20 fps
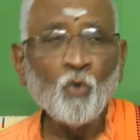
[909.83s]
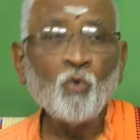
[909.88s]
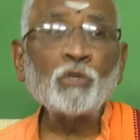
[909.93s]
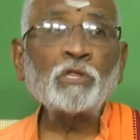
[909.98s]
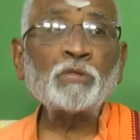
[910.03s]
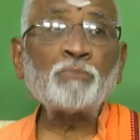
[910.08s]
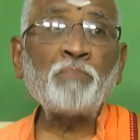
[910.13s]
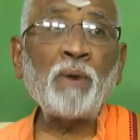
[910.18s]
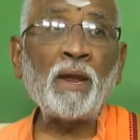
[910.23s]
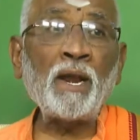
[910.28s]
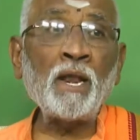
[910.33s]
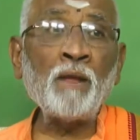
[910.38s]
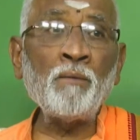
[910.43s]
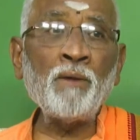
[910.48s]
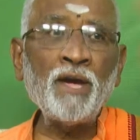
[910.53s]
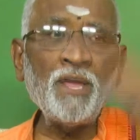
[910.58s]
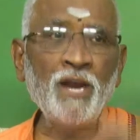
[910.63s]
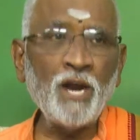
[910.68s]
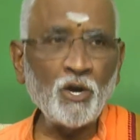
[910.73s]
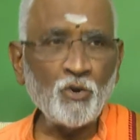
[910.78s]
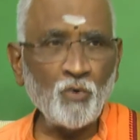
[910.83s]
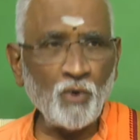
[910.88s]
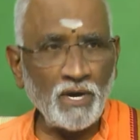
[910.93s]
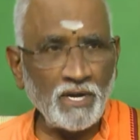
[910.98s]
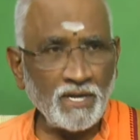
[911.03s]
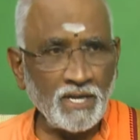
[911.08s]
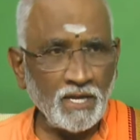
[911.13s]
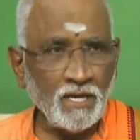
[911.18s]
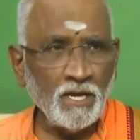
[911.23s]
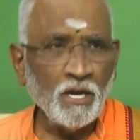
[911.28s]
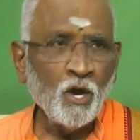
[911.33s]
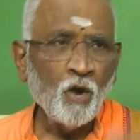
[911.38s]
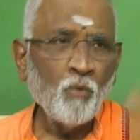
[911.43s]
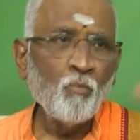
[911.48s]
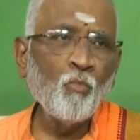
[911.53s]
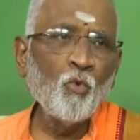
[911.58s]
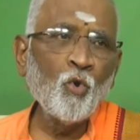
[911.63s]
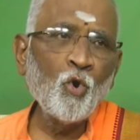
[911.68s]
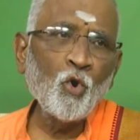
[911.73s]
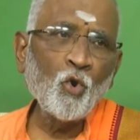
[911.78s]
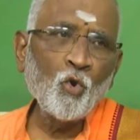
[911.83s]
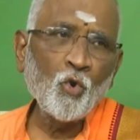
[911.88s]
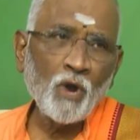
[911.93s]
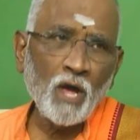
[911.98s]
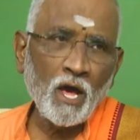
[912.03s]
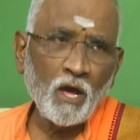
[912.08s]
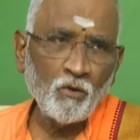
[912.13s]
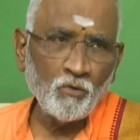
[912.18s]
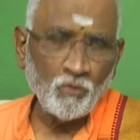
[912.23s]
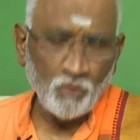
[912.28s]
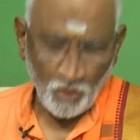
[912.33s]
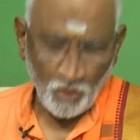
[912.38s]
ఉత్పన్నమైనటువంటి మూడు గుణాలు